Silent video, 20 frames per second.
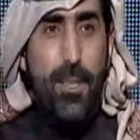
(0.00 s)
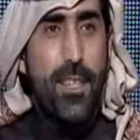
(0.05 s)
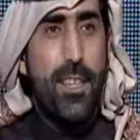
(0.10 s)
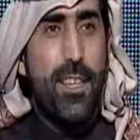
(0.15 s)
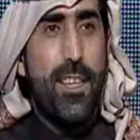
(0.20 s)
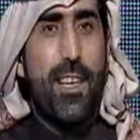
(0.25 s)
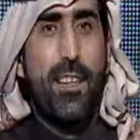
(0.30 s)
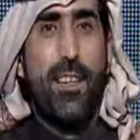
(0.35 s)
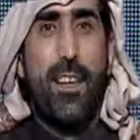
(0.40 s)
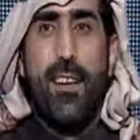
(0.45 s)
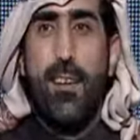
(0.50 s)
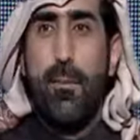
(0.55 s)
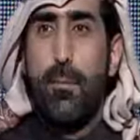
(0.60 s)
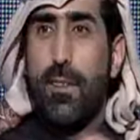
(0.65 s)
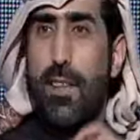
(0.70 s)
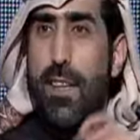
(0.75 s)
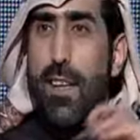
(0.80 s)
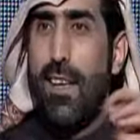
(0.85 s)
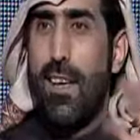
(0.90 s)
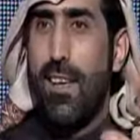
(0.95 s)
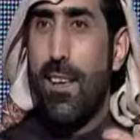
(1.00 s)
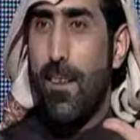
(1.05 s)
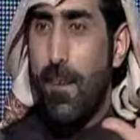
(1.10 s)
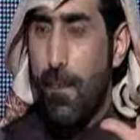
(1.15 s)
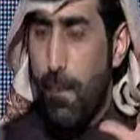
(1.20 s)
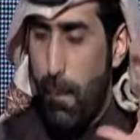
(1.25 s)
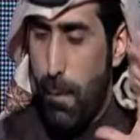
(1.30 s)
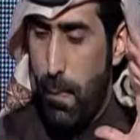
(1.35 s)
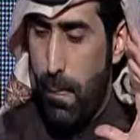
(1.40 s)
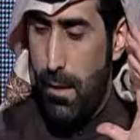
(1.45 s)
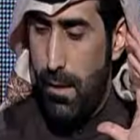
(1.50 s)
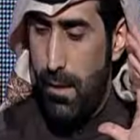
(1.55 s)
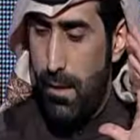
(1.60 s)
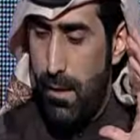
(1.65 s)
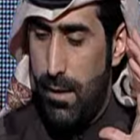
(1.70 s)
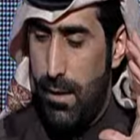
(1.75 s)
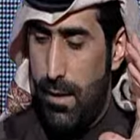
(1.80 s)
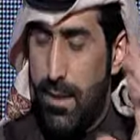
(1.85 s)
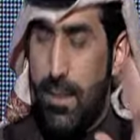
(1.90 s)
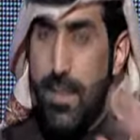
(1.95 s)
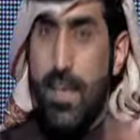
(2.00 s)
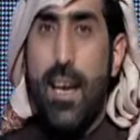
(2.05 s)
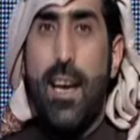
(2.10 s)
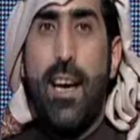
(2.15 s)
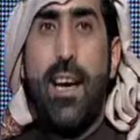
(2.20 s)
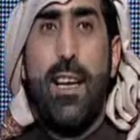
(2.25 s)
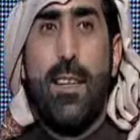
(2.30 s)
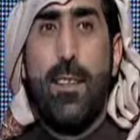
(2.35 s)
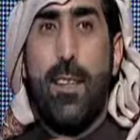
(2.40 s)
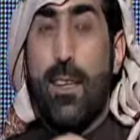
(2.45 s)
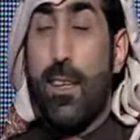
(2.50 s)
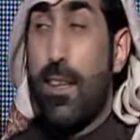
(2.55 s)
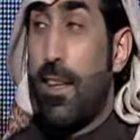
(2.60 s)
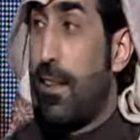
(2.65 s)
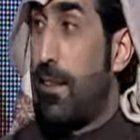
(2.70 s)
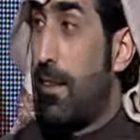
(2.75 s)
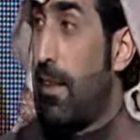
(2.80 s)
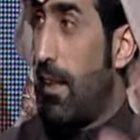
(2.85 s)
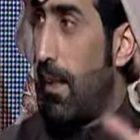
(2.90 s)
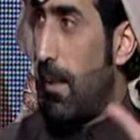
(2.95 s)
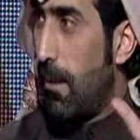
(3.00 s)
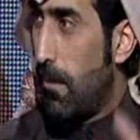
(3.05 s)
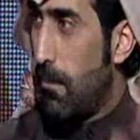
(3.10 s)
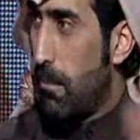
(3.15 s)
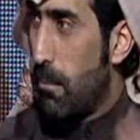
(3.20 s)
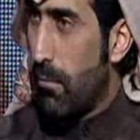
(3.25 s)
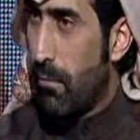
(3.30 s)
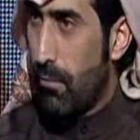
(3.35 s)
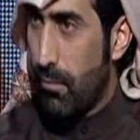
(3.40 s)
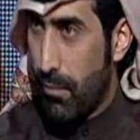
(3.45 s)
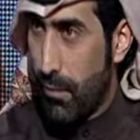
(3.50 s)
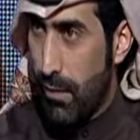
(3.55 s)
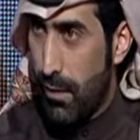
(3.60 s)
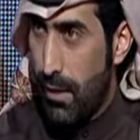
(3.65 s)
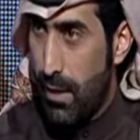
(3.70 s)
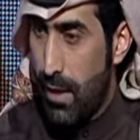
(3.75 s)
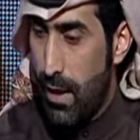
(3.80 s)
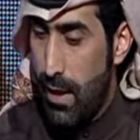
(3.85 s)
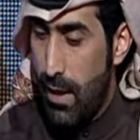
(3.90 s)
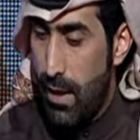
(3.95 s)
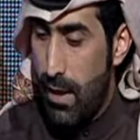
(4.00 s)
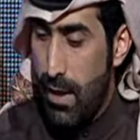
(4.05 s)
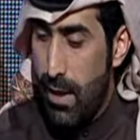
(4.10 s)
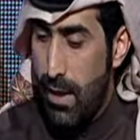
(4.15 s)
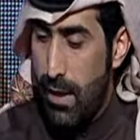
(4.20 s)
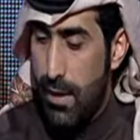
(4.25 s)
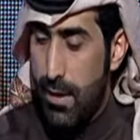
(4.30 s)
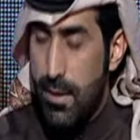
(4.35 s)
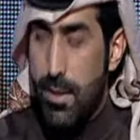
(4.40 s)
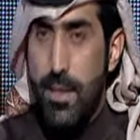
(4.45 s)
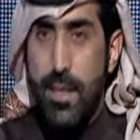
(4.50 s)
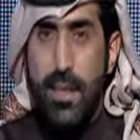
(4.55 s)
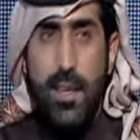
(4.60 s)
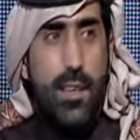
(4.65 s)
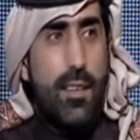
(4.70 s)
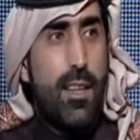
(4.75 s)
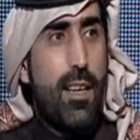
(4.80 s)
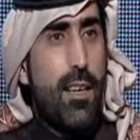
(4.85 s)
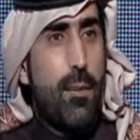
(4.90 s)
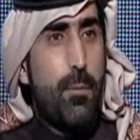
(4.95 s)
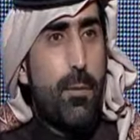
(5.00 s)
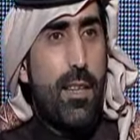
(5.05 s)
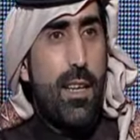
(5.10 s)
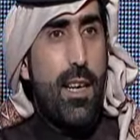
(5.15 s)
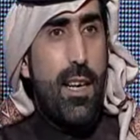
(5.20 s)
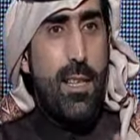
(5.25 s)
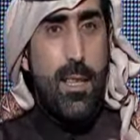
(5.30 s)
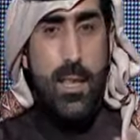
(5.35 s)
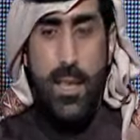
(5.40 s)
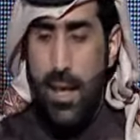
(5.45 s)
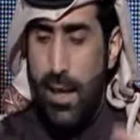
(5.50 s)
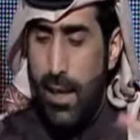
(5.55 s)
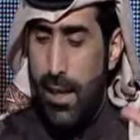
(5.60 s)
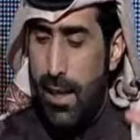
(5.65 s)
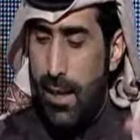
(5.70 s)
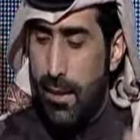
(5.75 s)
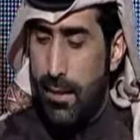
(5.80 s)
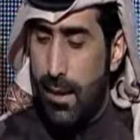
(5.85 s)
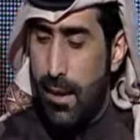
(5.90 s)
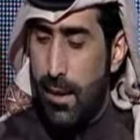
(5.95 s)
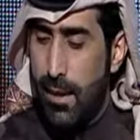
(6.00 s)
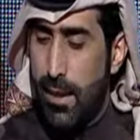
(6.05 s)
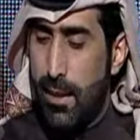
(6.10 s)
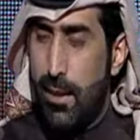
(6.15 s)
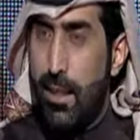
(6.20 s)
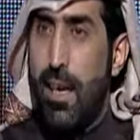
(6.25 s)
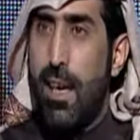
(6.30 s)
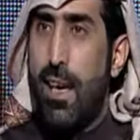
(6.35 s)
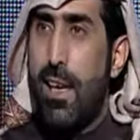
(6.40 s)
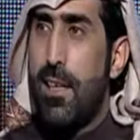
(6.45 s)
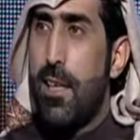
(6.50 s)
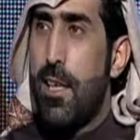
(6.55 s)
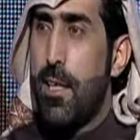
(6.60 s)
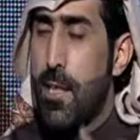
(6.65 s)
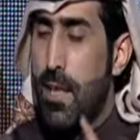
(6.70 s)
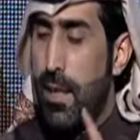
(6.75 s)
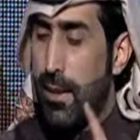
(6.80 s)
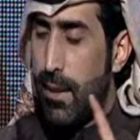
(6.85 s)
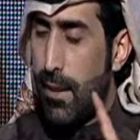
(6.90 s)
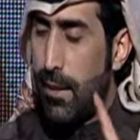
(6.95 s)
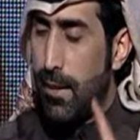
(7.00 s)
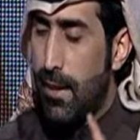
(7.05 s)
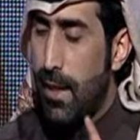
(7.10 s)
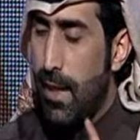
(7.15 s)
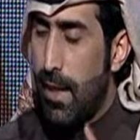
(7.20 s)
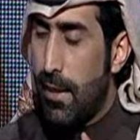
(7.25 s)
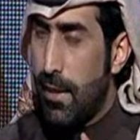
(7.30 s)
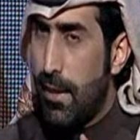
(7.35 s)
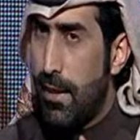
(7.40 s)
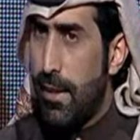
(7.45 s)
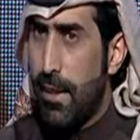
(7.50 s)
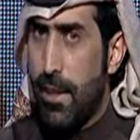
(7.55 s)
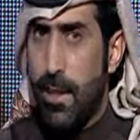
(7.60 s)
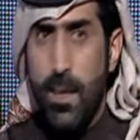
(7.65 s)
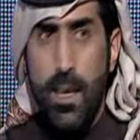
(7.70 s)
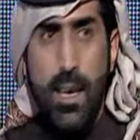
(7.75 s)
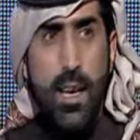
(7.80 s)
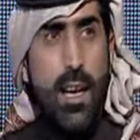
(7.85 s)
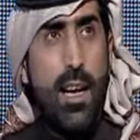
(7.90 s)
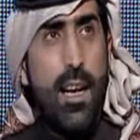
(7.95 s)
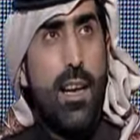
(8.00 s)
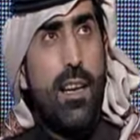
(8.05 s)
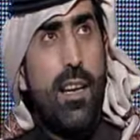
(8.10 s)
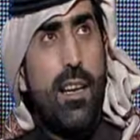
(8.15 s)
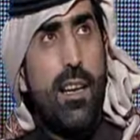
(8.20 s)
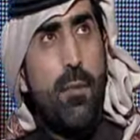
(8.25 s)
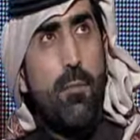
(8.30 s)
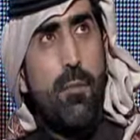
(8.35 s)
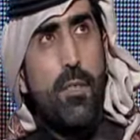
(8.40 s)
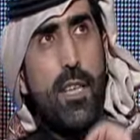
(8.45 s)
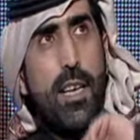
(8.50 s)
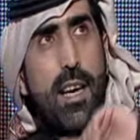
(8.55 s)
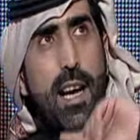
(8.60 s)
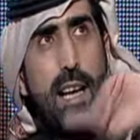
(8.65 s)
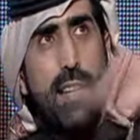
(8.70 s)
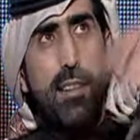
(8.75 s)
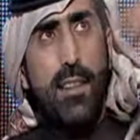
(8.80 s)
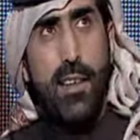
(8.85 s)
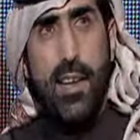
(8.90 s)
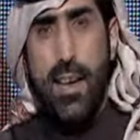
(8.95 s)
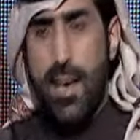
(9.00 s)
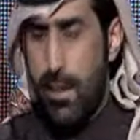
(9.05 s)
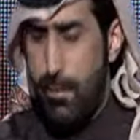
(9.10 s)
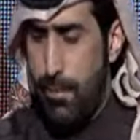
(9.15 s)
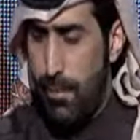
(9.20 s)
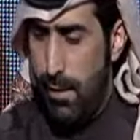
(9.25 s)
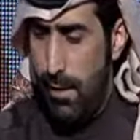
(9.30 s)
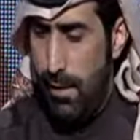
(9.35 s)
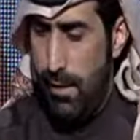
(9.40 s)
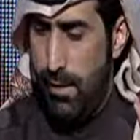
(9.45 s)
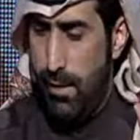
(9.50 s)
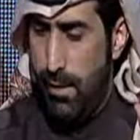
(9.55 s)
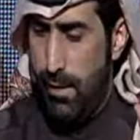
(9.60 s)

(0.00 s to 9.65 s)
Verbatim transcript: سيرة الأبطال ساحات القتال سلام. سيرة الأبطال ساحات القتال يشهد التاريخ للمجاد رافع